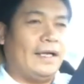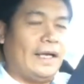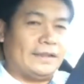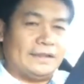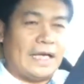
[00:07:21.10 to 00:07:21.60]

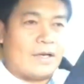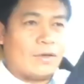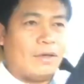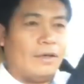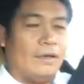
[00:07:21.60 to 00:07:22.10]
อัจฉริยะ
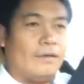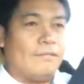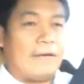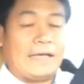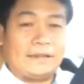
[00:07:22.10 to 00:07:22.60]
ก็
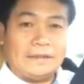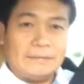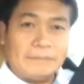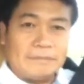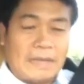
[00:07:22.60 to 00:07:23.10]
ฝากถึง
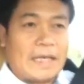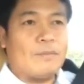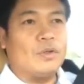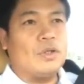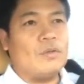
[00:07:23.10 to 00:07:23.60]
มาร์คฮิ
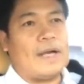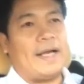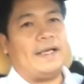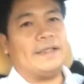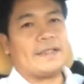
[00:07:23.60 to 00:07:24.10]
วบูลด้วยว่า
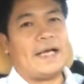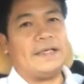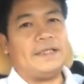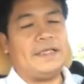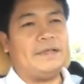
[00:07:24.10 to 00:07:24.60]
กา
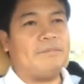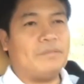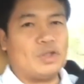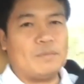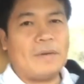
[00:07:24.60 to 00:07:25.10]
รที่
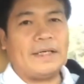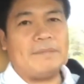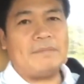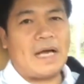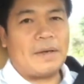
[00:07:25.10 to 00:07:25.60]
ปัจจุบัน
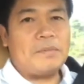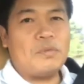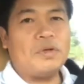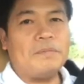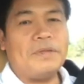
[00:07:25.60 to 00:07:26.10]
นี่มาร์คฮิว
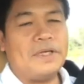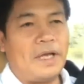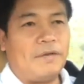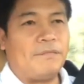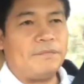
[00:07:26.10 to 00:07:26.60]
บูลมี
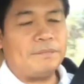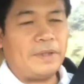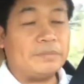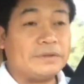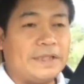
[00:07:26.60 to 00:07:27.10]

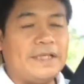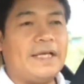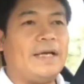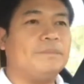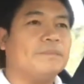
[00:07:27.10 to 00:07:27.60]
เอฟ ซี
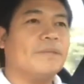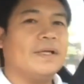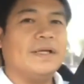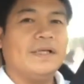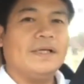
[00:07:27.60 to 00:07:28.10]
นะครับ
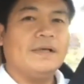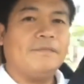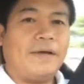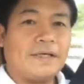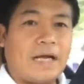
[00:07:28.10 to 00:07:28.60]

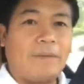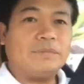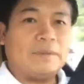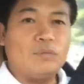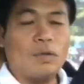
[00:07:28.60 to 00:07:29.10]
แฟนคลับ
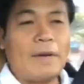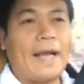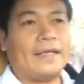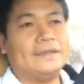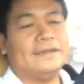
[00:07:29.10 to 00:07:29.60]
จำนวนมา
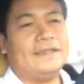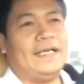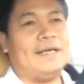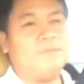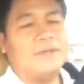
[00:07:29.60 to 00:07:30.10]
ก
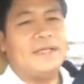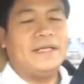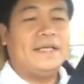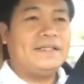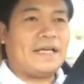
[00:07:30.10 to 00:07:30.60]
นะครับ
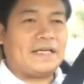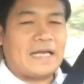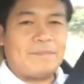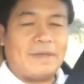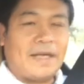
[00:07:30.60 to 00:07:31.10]
อยากจะ
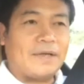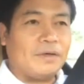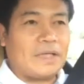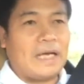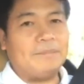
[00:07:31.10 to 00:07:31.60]
ทำอะไร
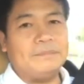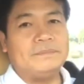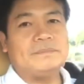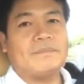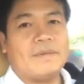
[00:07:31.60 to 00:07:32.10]
ก็
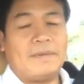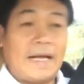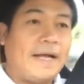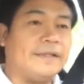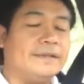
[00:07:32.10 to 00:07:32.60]
ทำไม่ได้